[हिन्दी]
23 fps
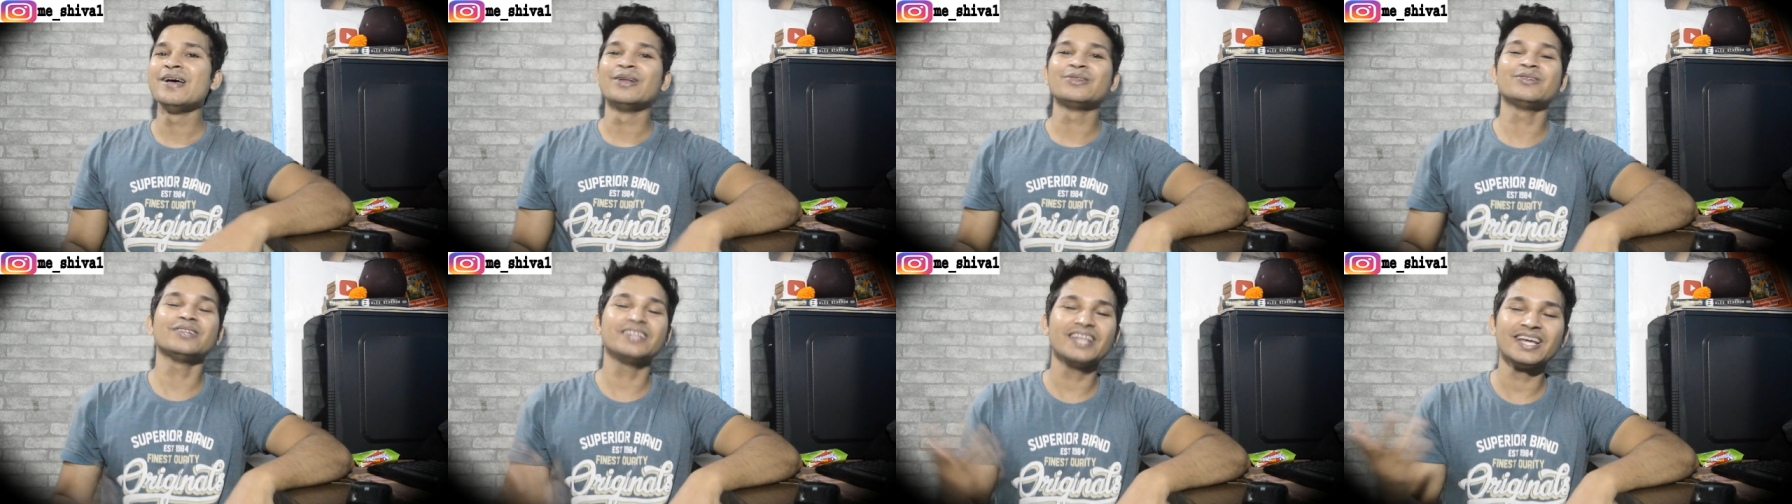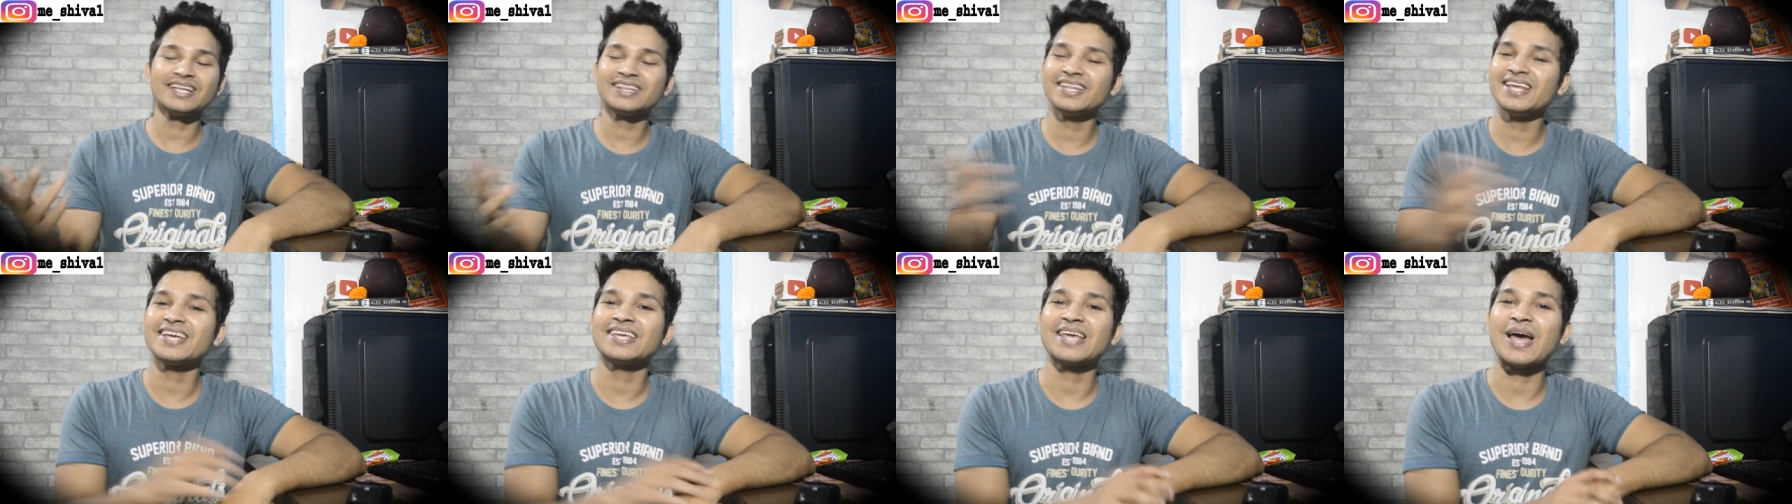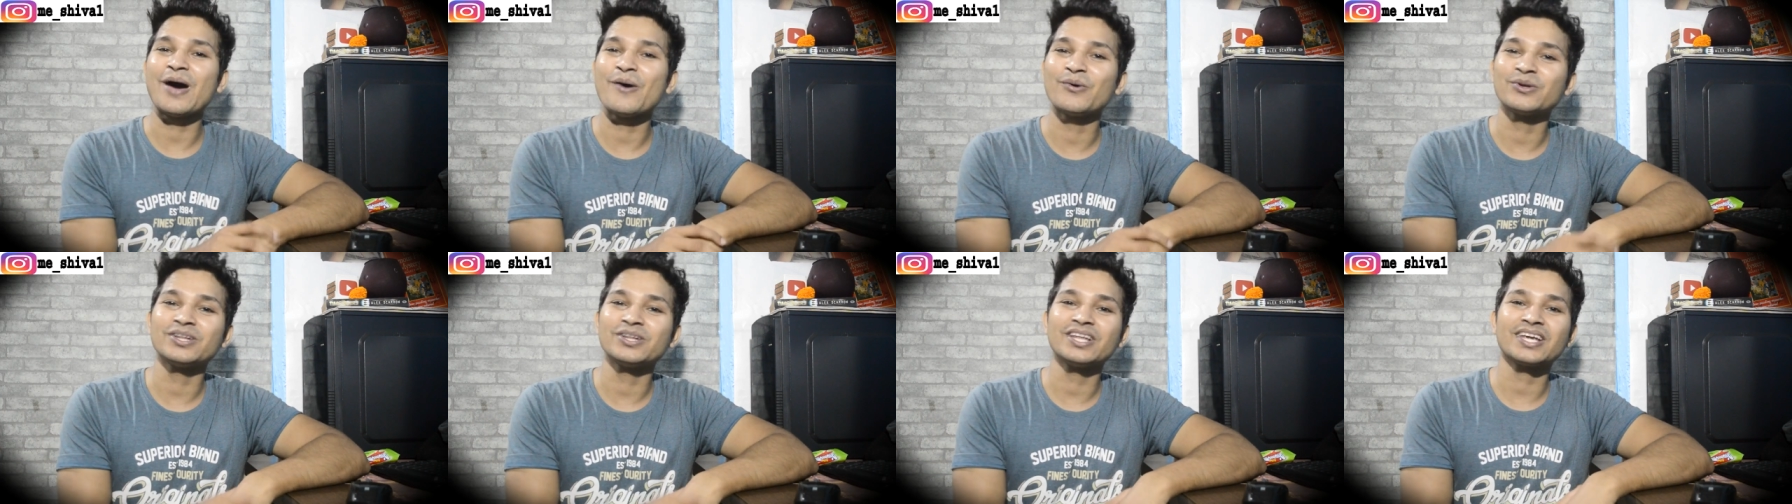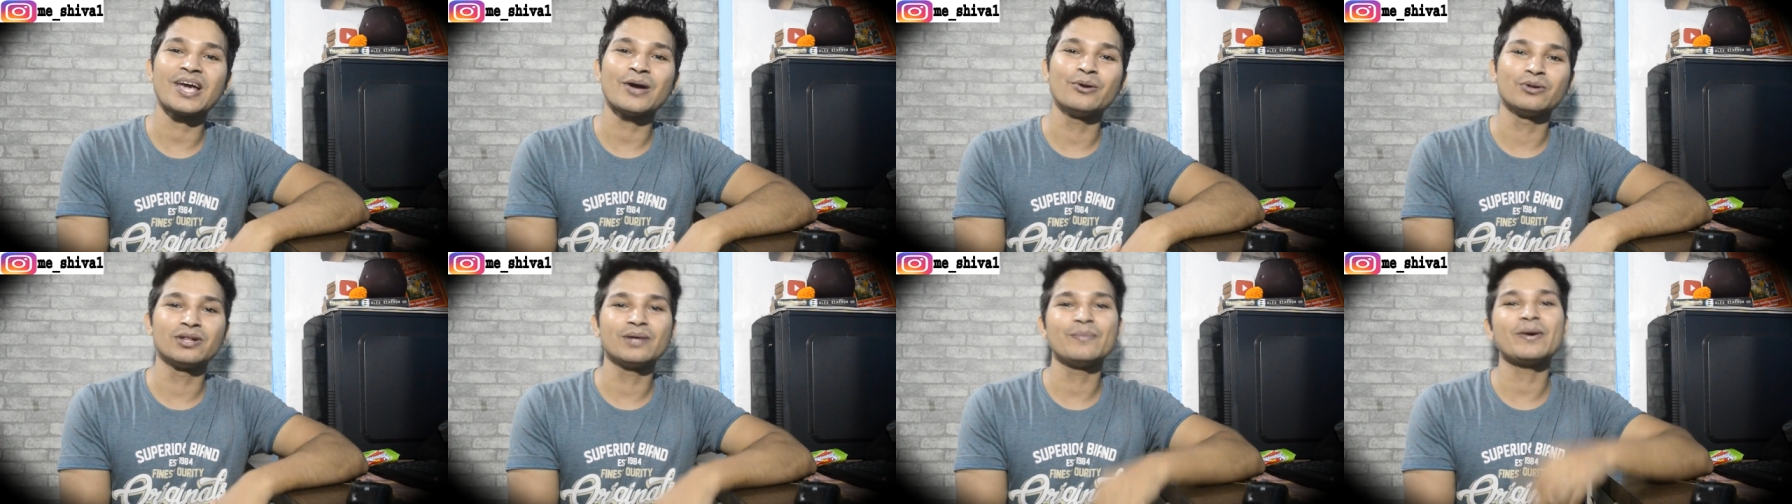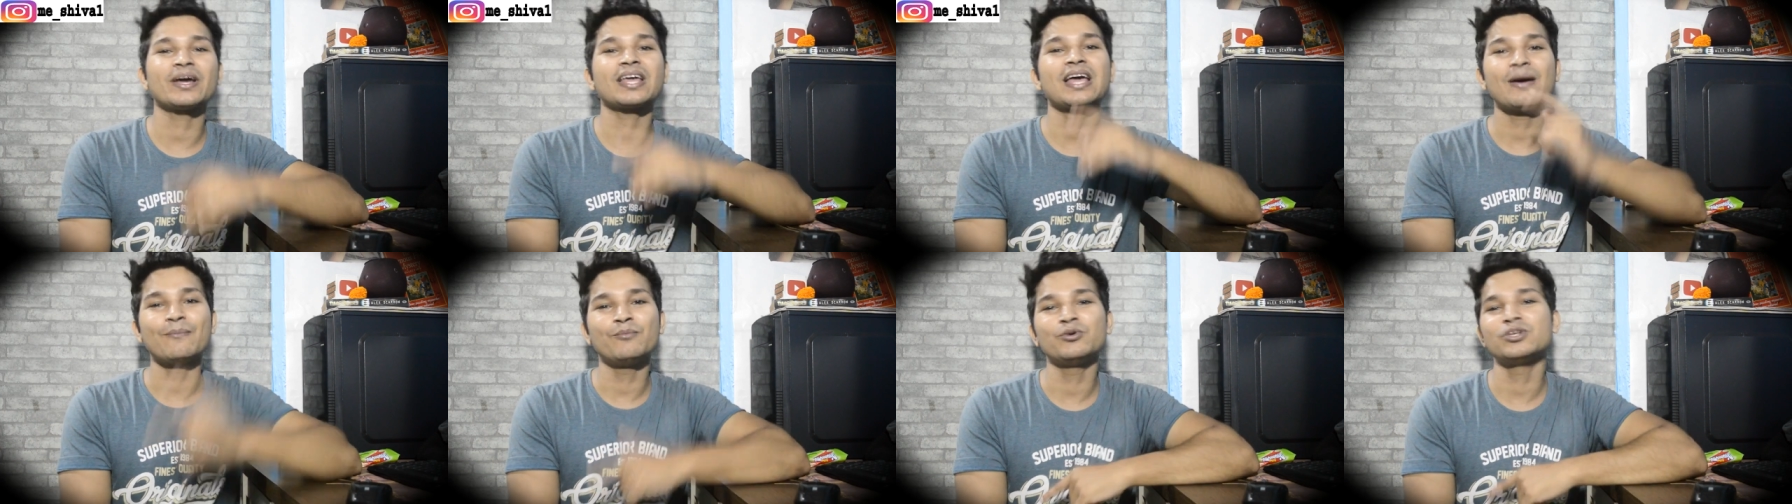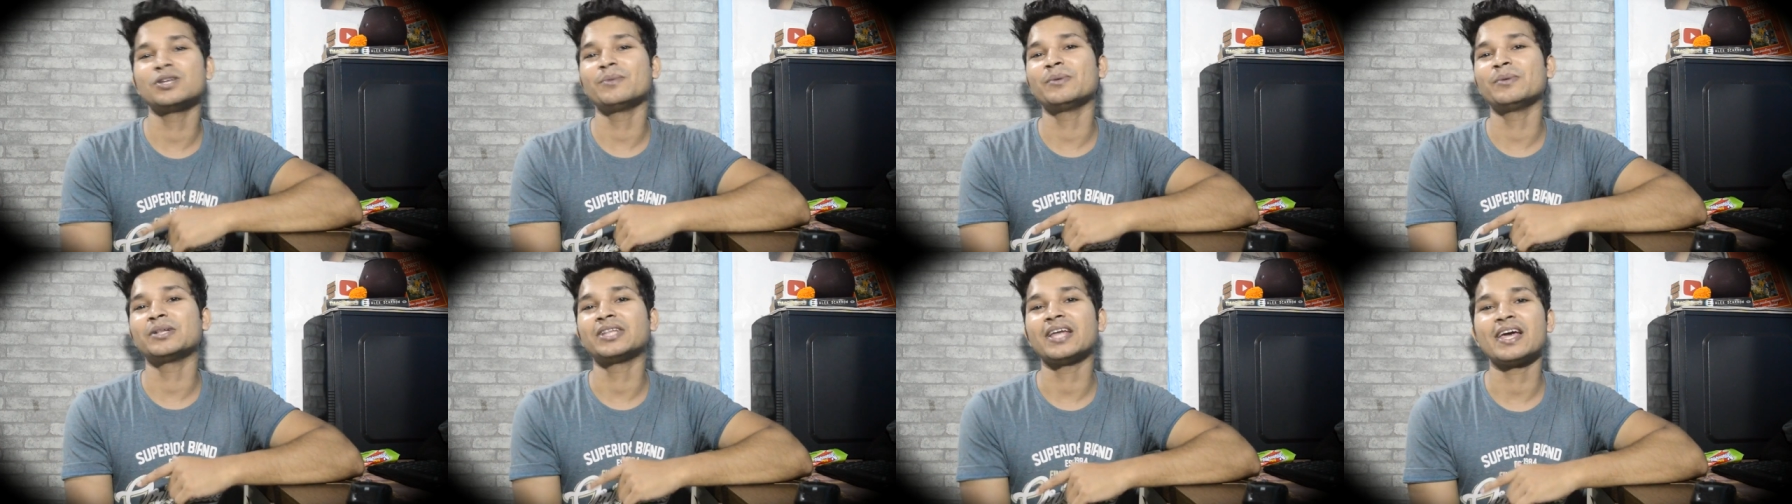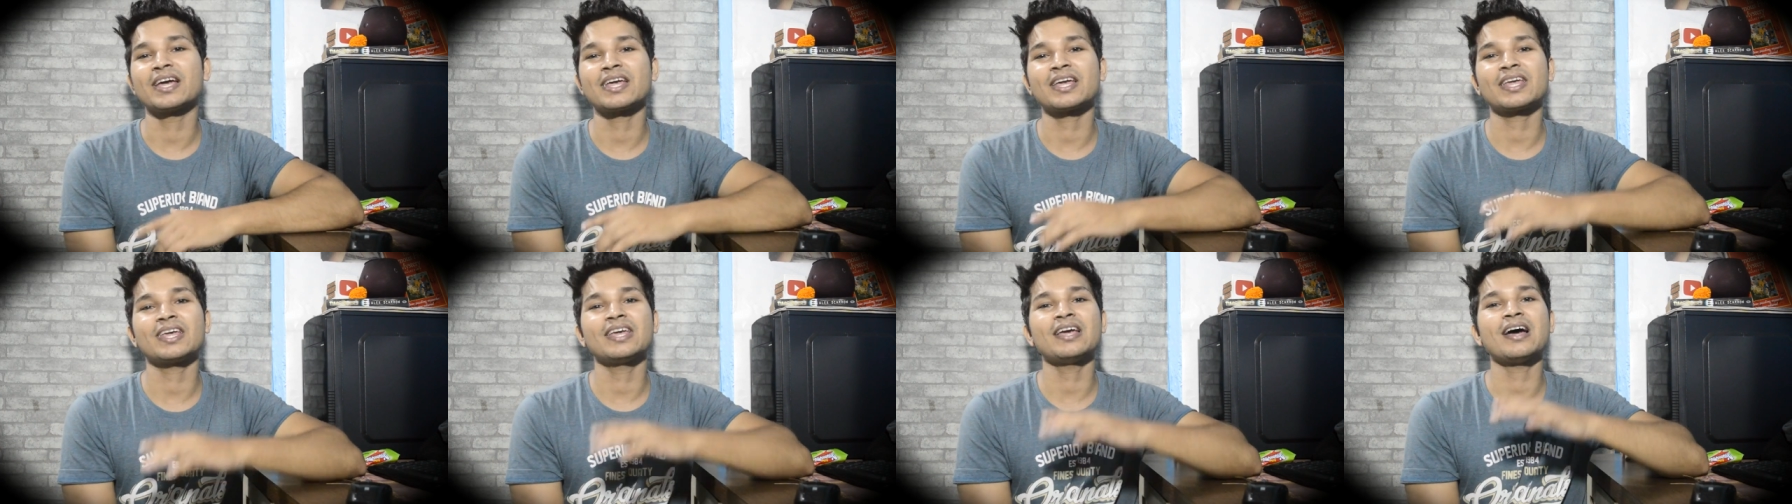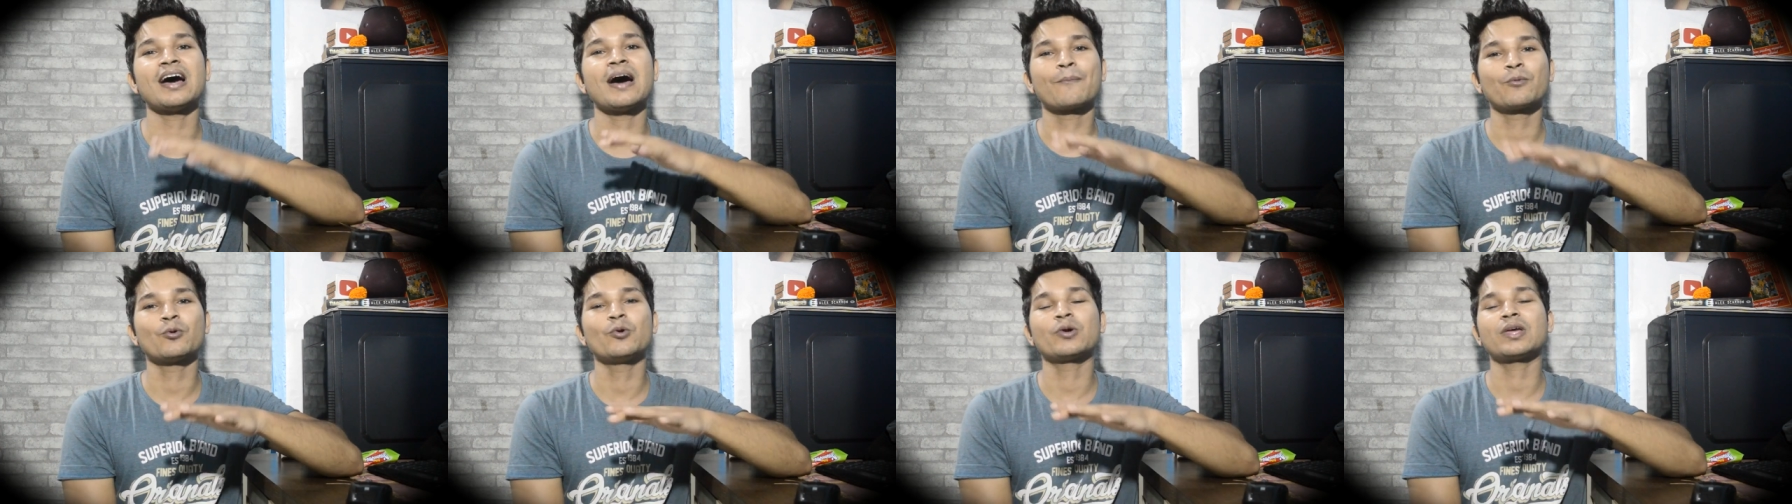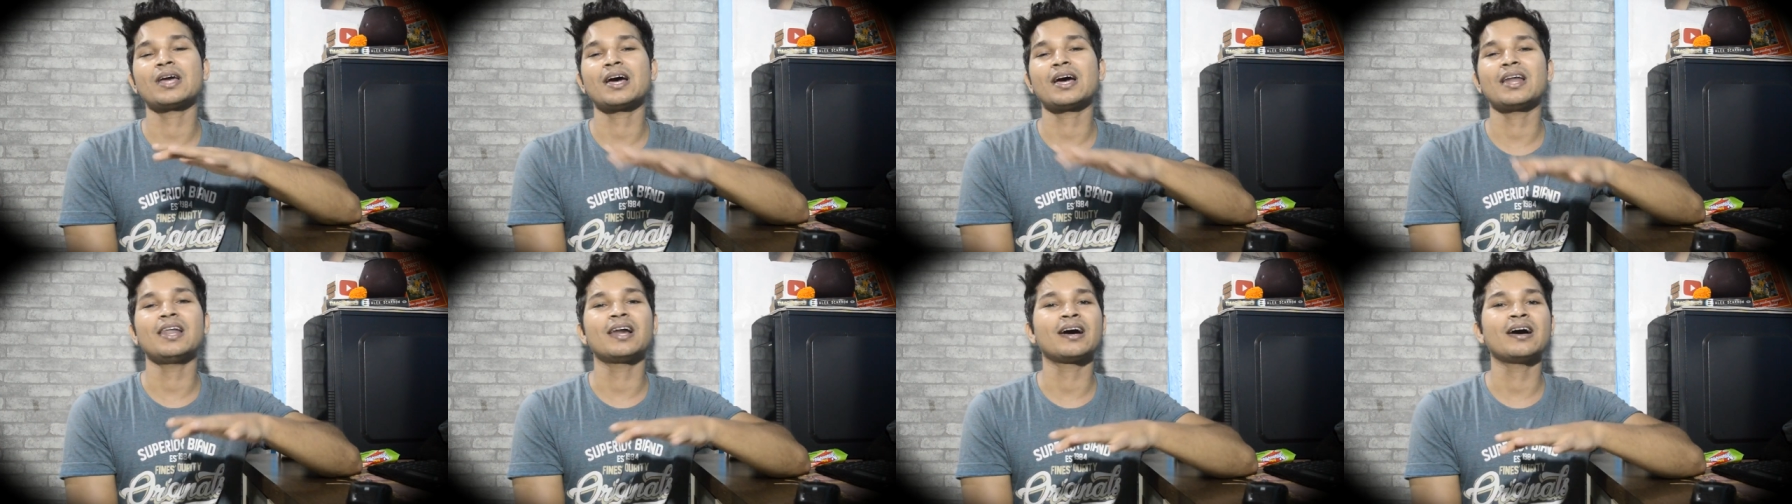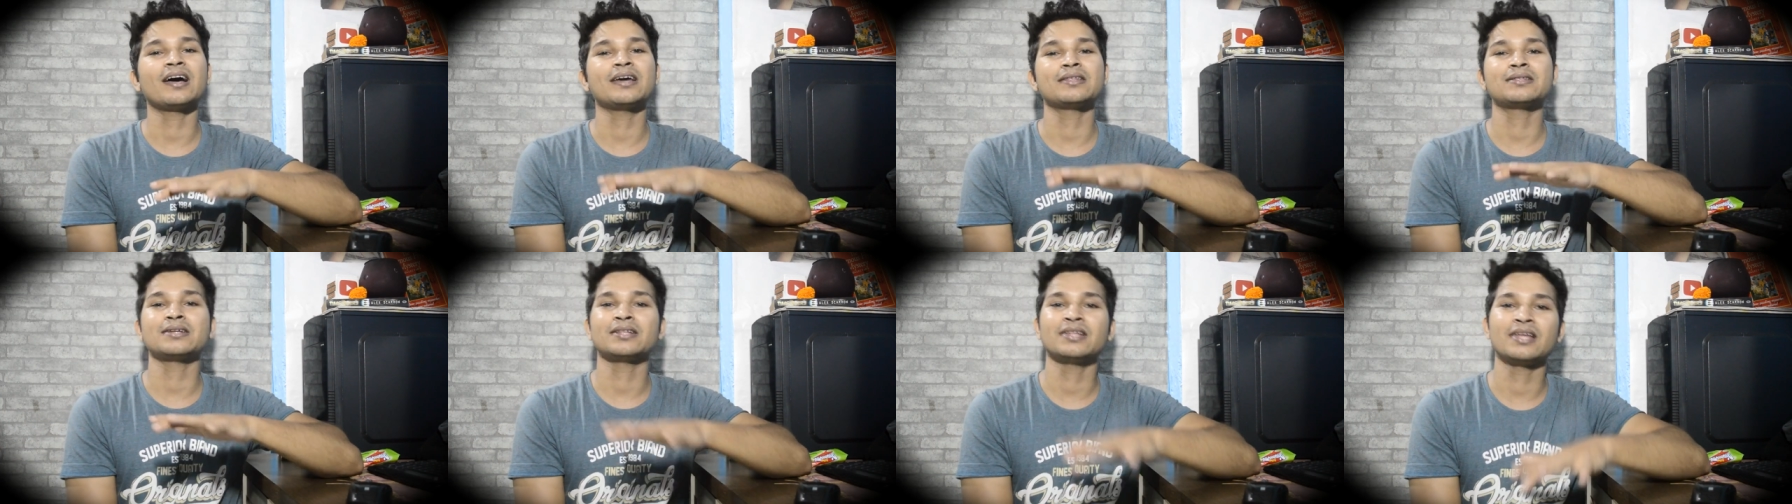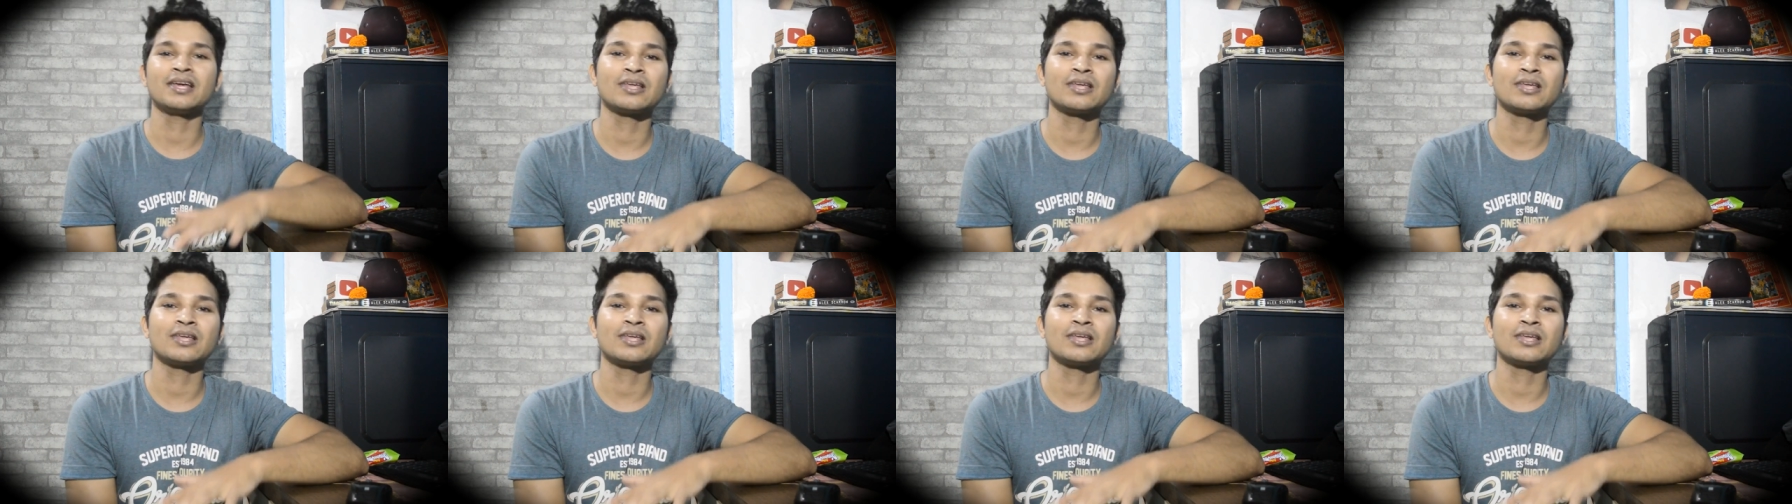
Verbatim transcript: तो देखते हैं क्या होता है क्या होता है बाकी आप मुझे बताया कि, कि आपको क्या लगा ऐसा देख